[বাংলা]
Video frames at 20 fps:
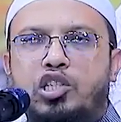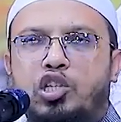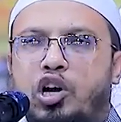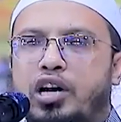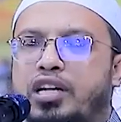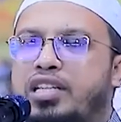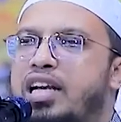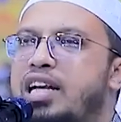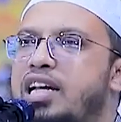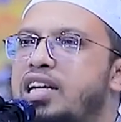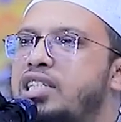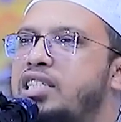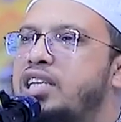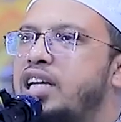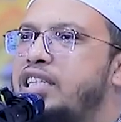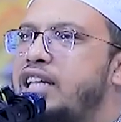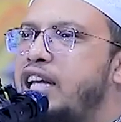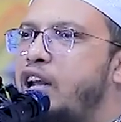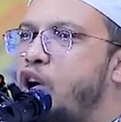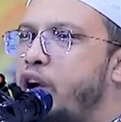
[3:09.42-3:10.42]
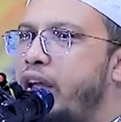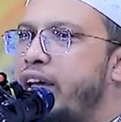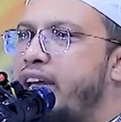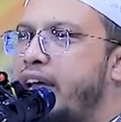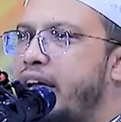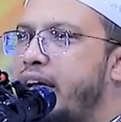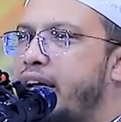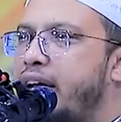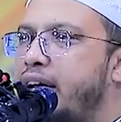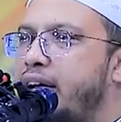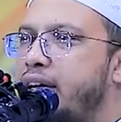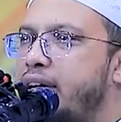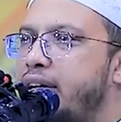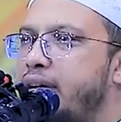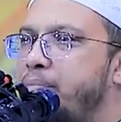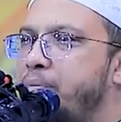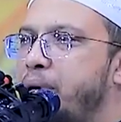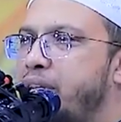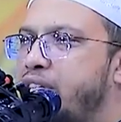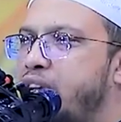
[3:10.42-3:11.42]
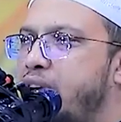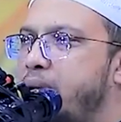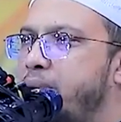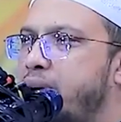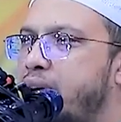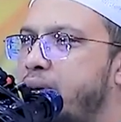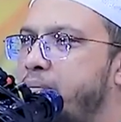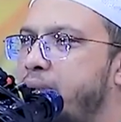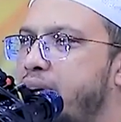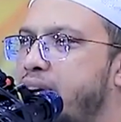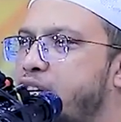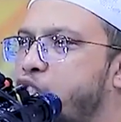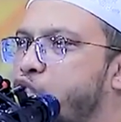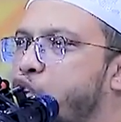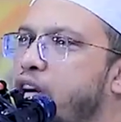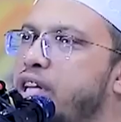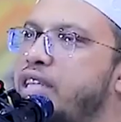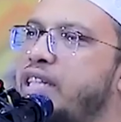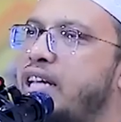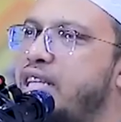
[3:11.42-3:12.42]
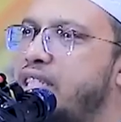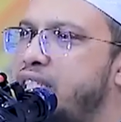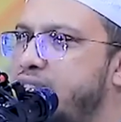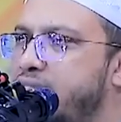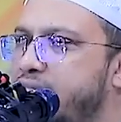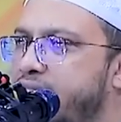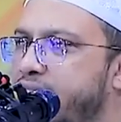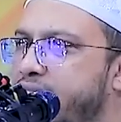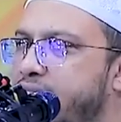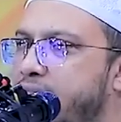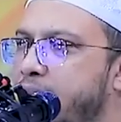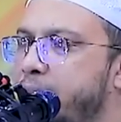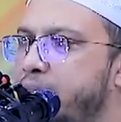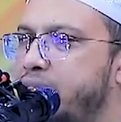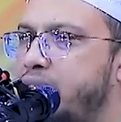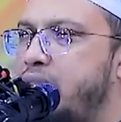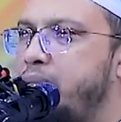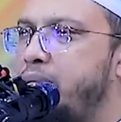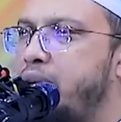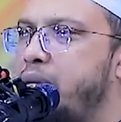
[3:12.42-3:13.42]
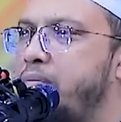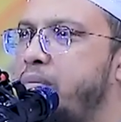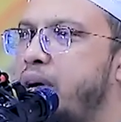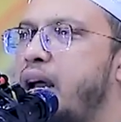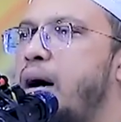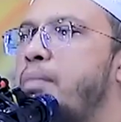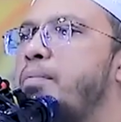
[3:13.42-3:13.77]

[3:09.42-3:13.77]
শয়তানের সাথে লড়াইয়ে বেশিরভাগ বার শয়তান জিতে না বেশিরভাগ বার